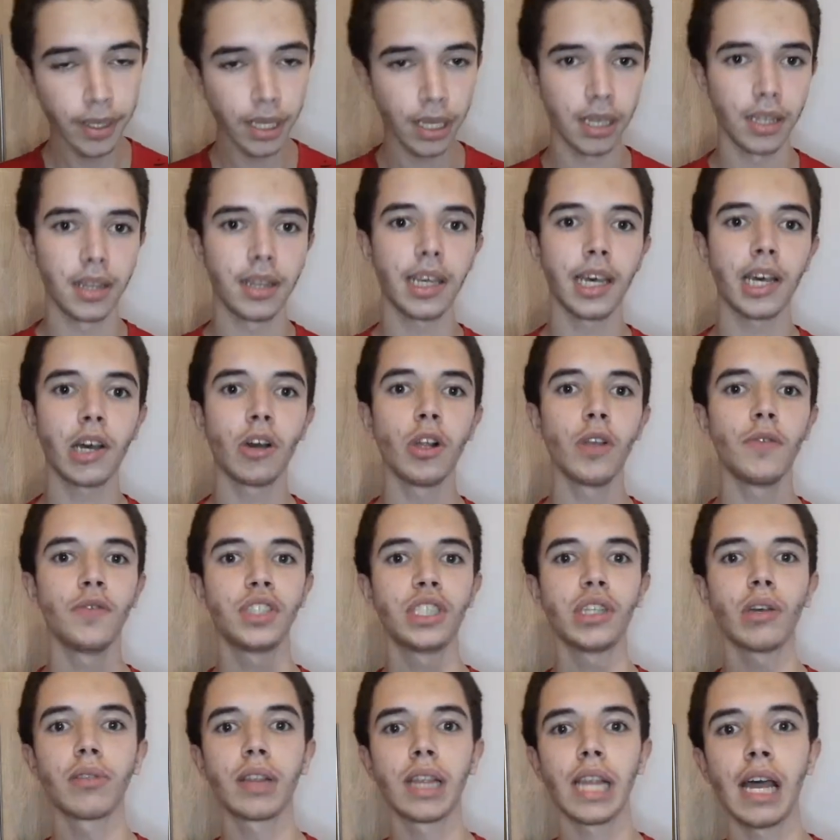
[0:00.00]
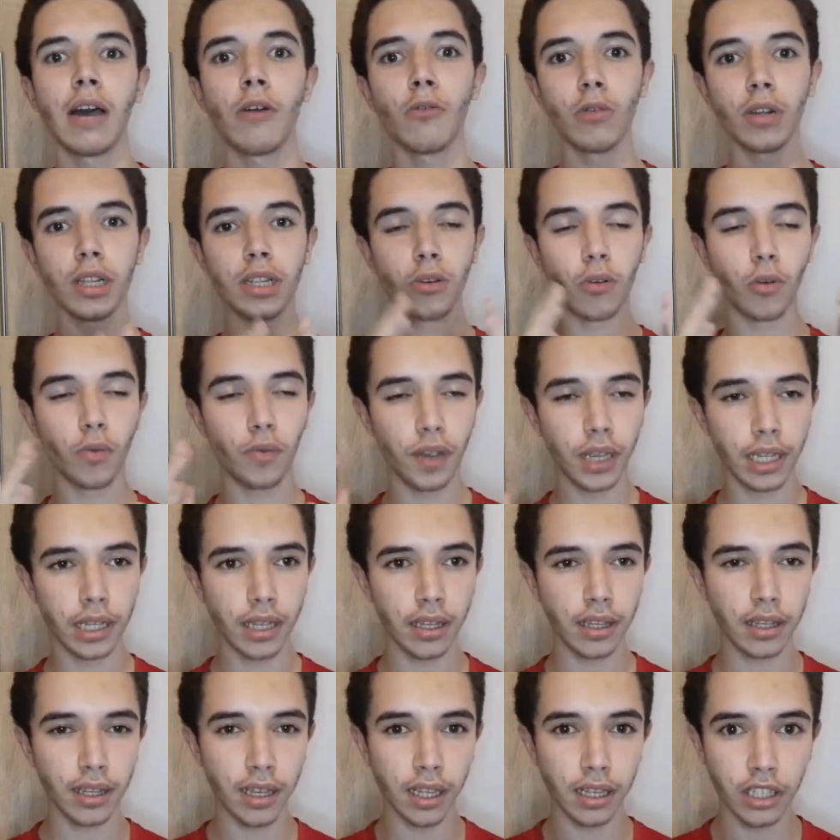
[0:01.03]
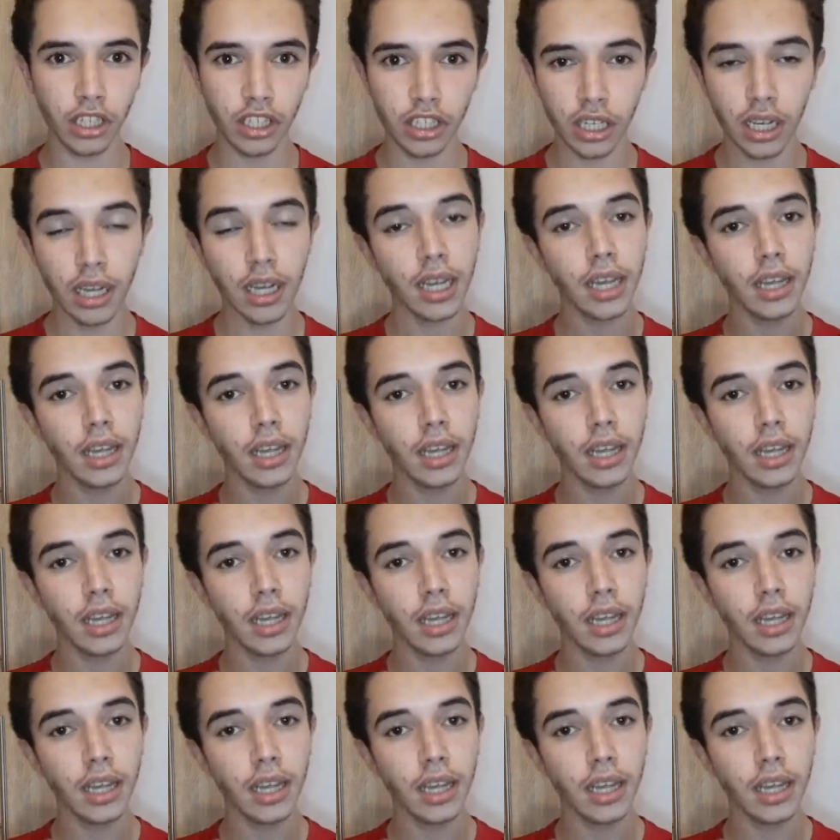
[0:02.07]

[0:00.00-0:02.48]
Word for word: نذكر في الشوط الأول وفادت النتيجة